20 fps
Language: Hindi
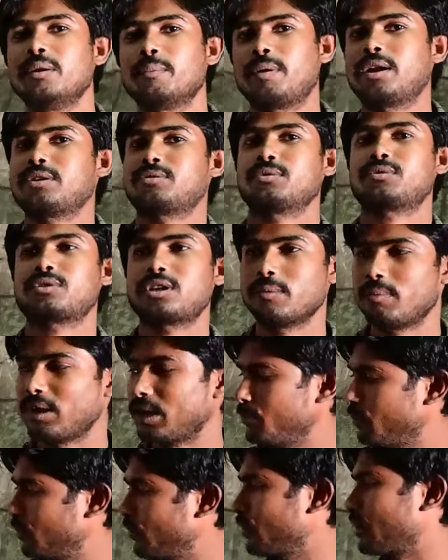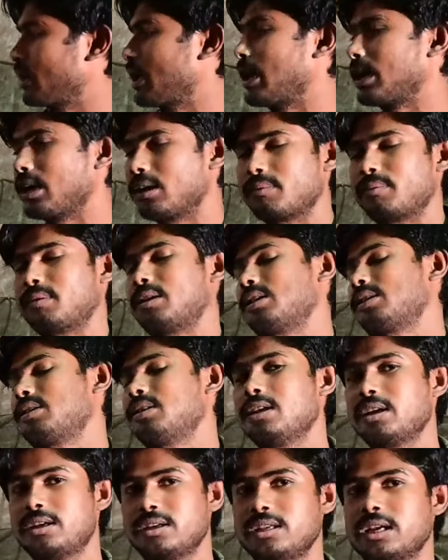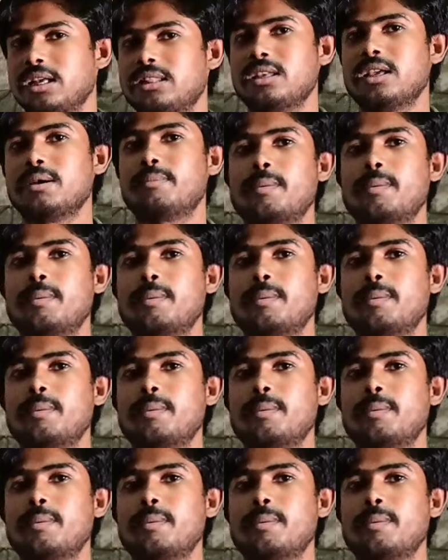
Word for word: प्लस उसके बाद बोनट अगल बगल की देखी जाती है